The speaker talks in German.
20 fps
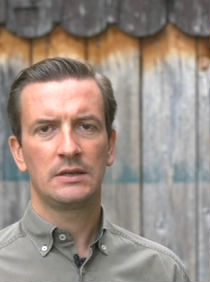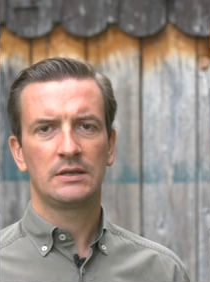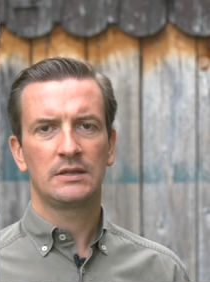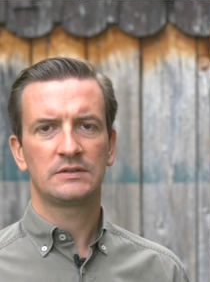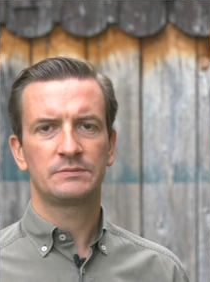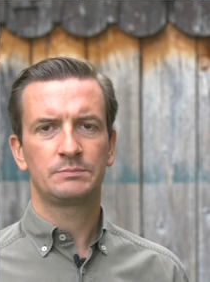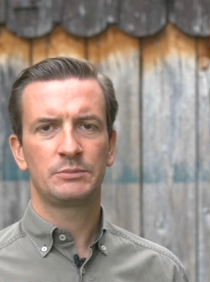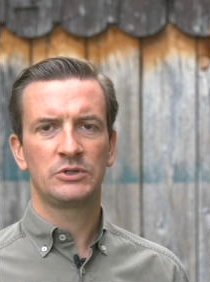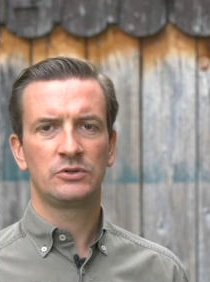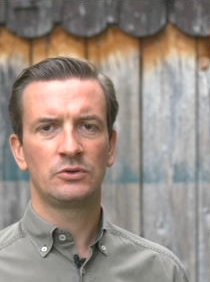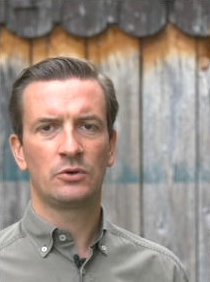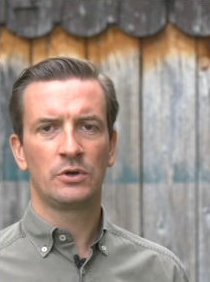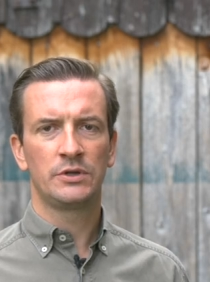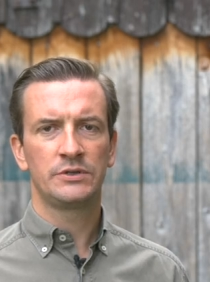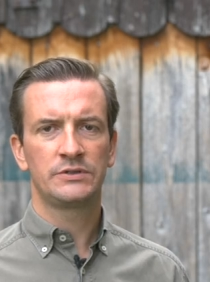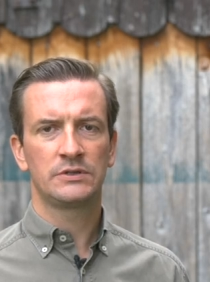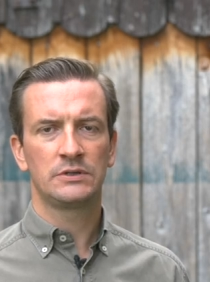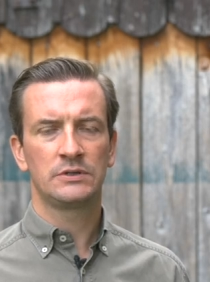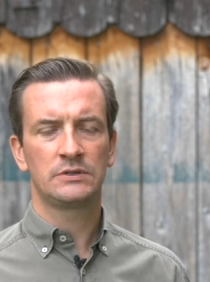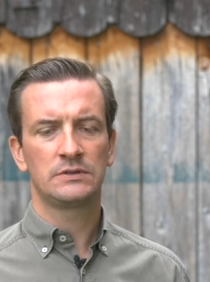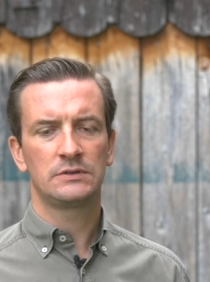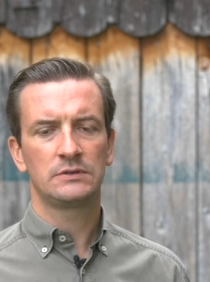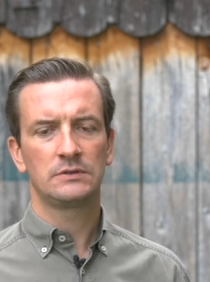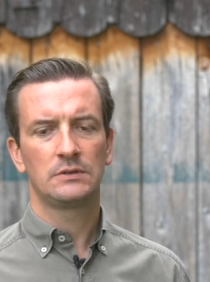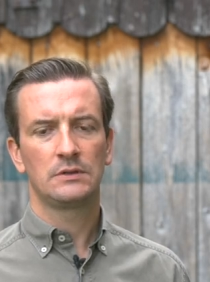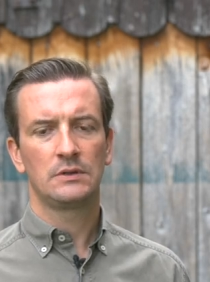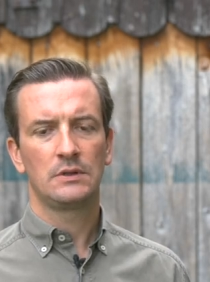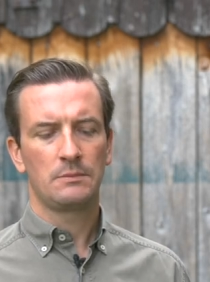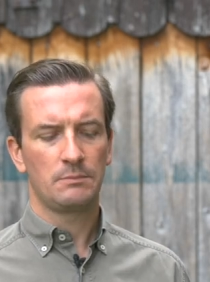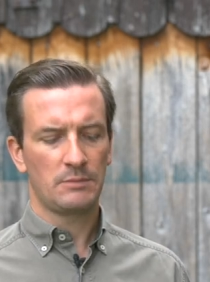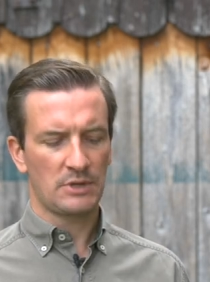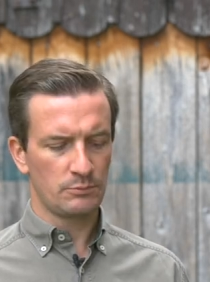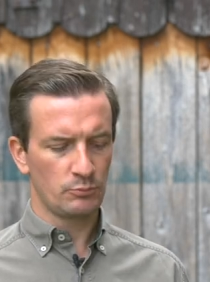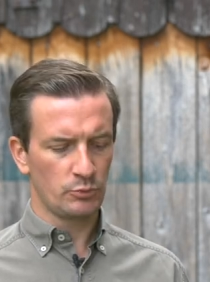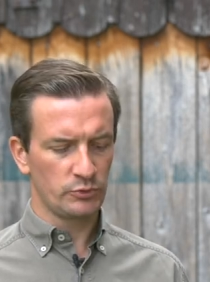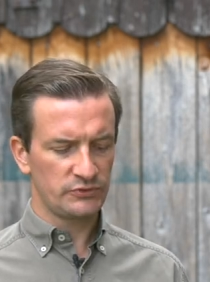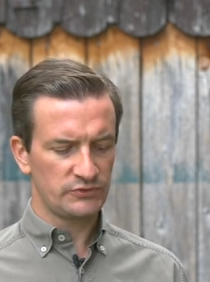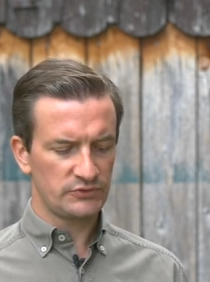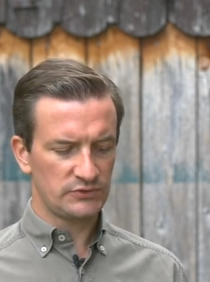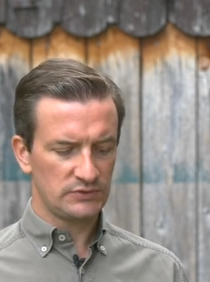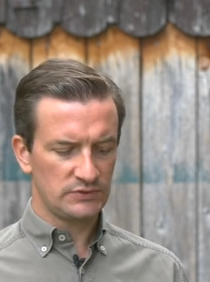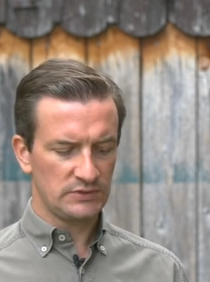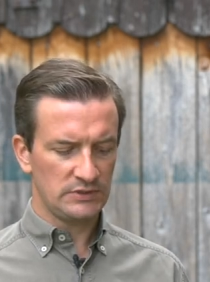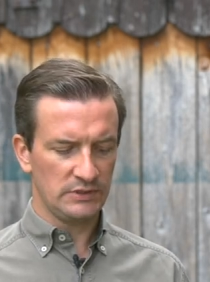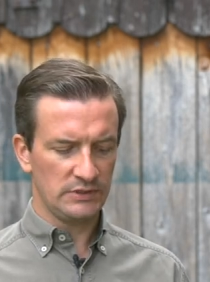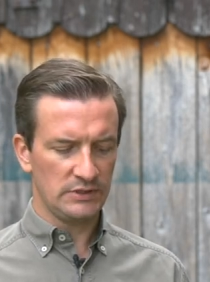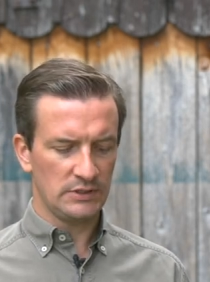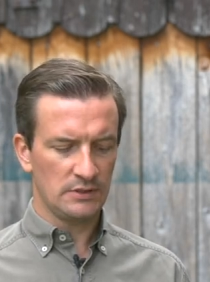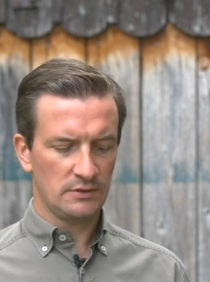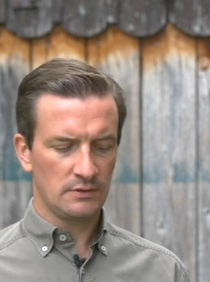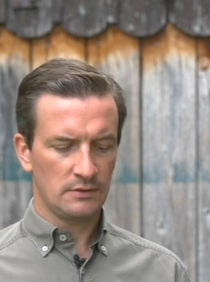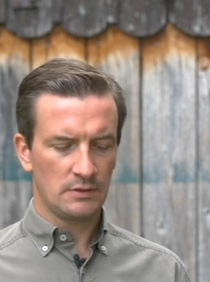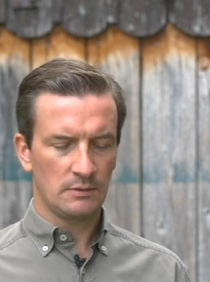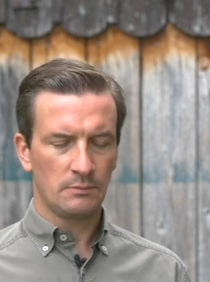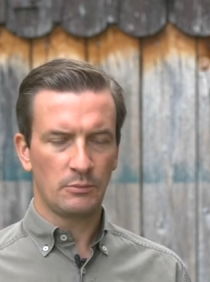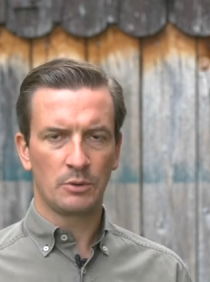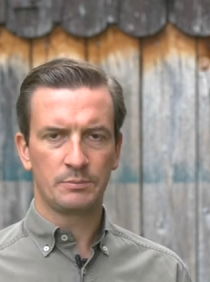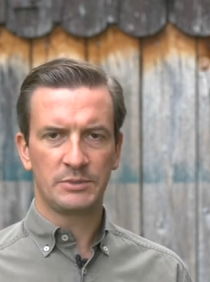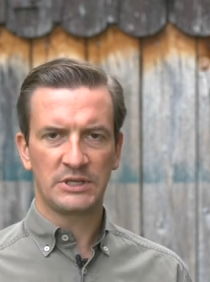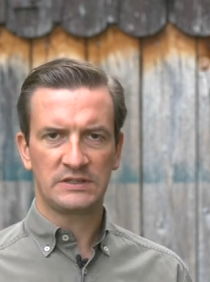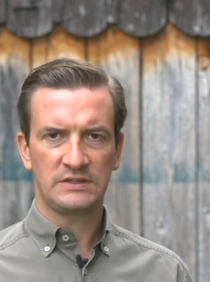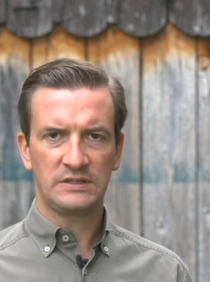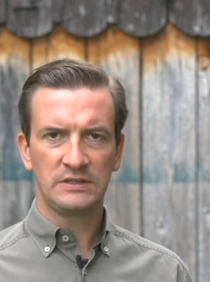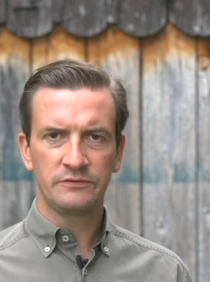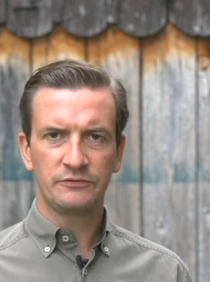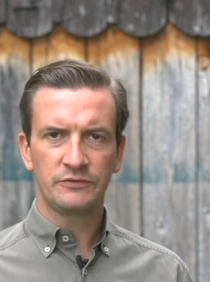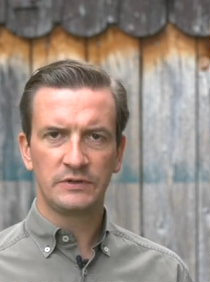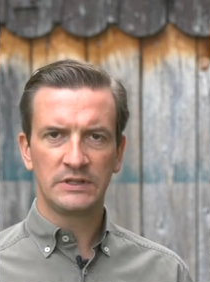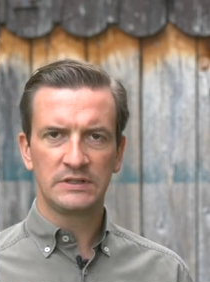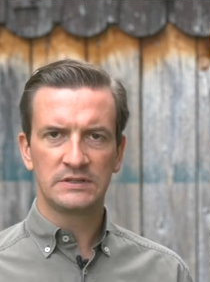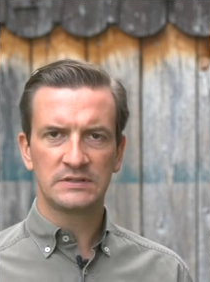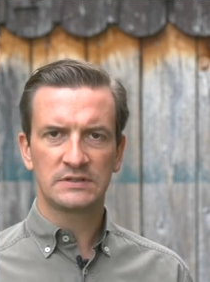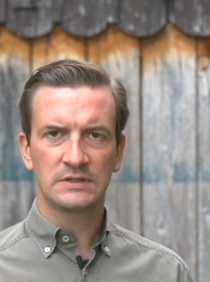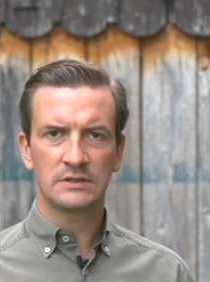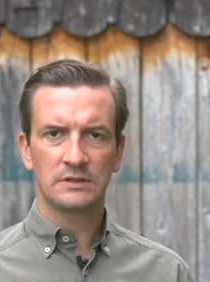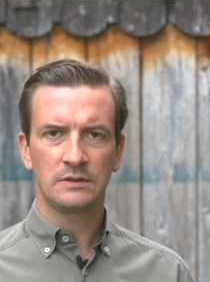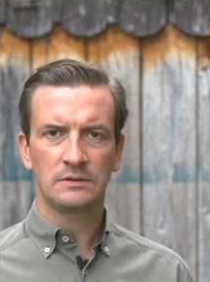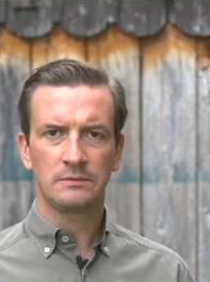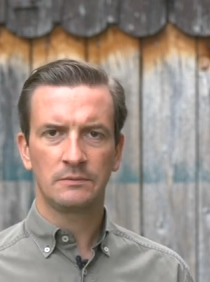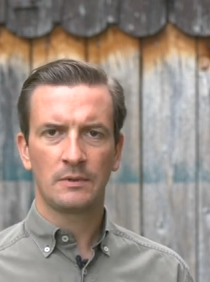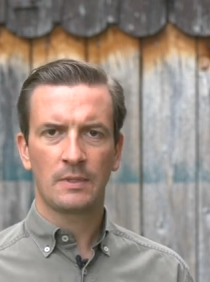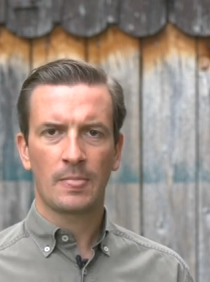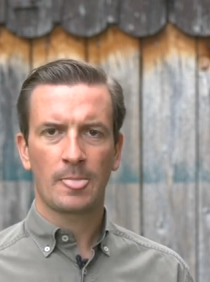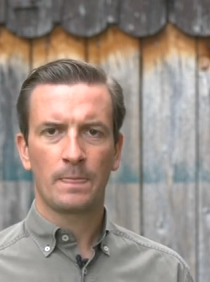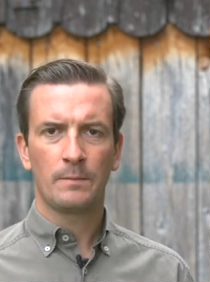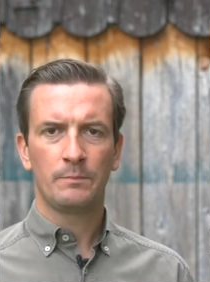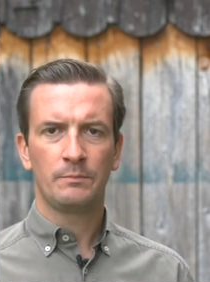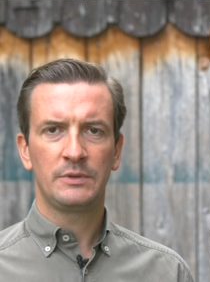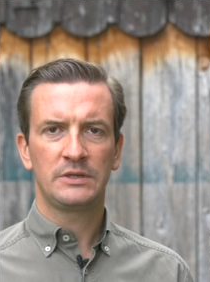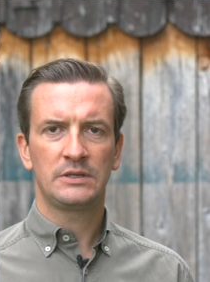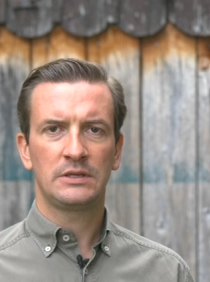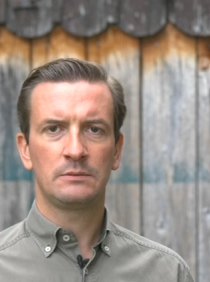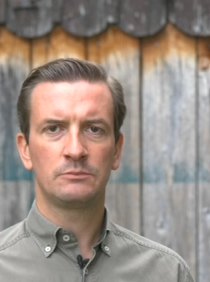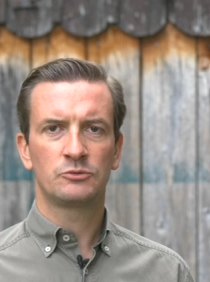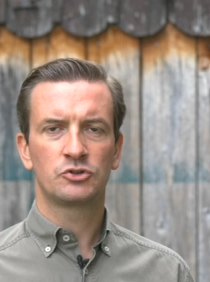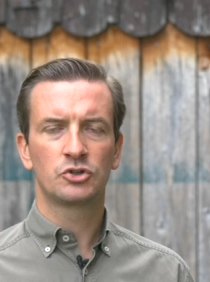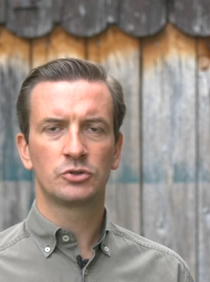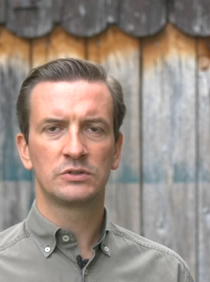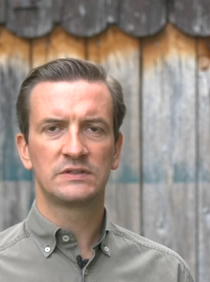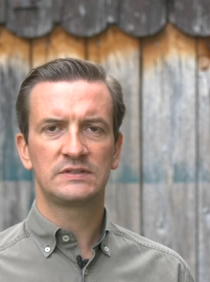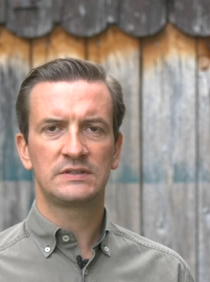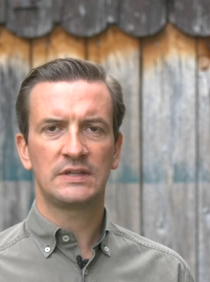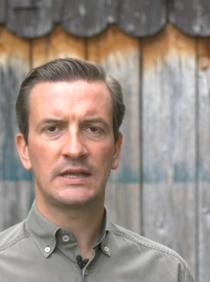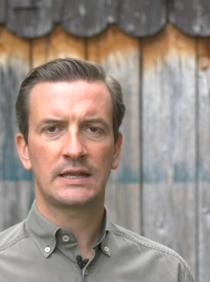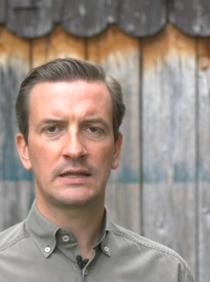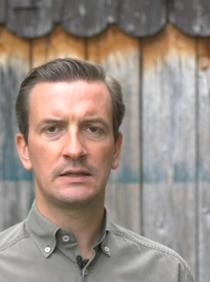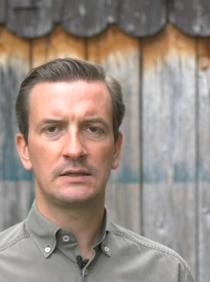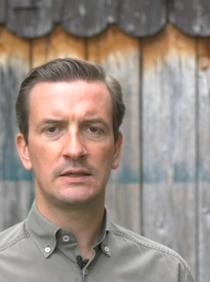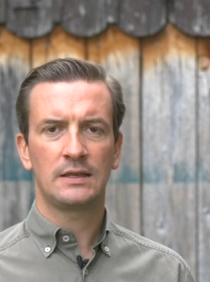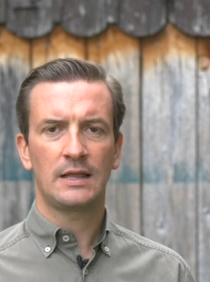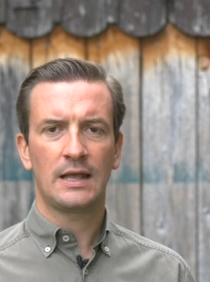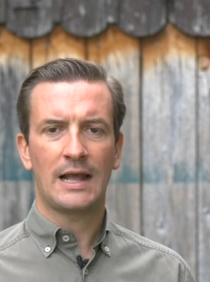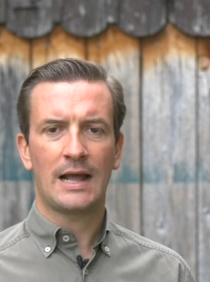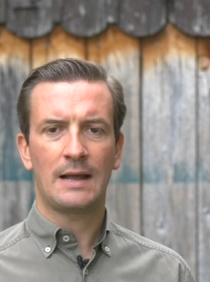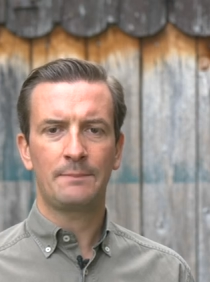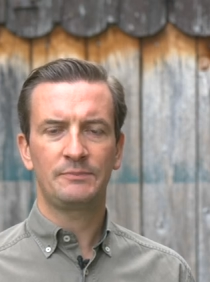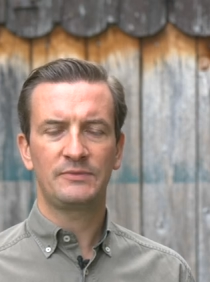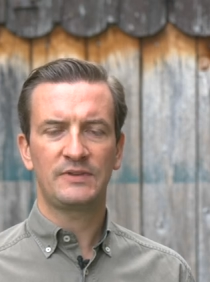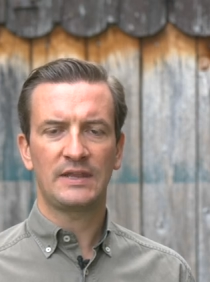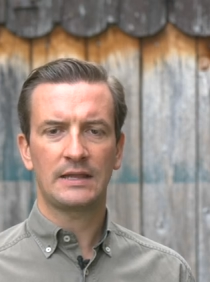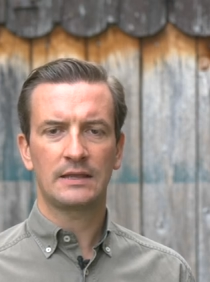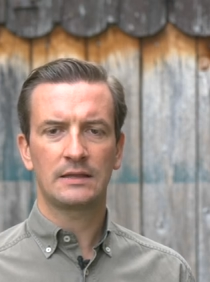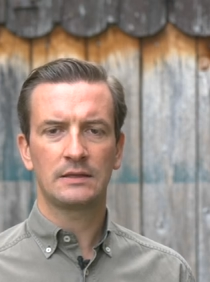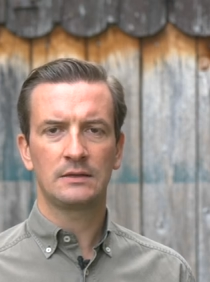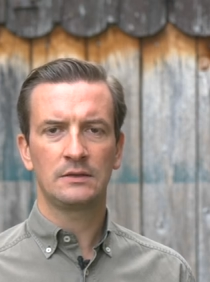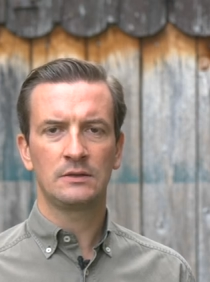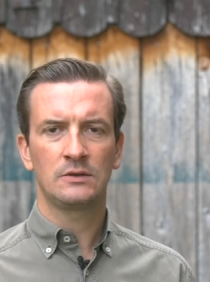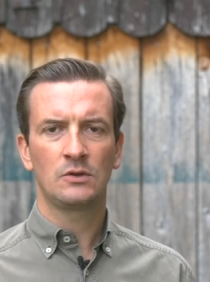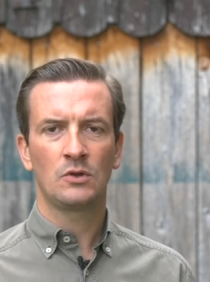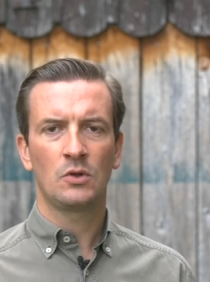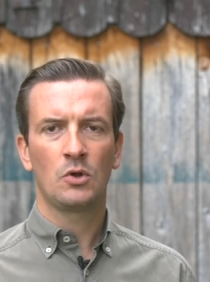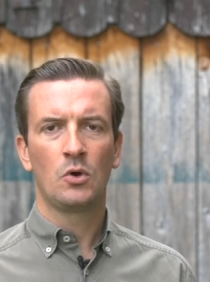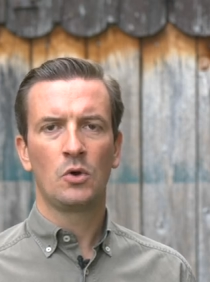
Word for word: Das bedeutet, man muss die Objektivlinse mit dem Schutzdeckel abdecken,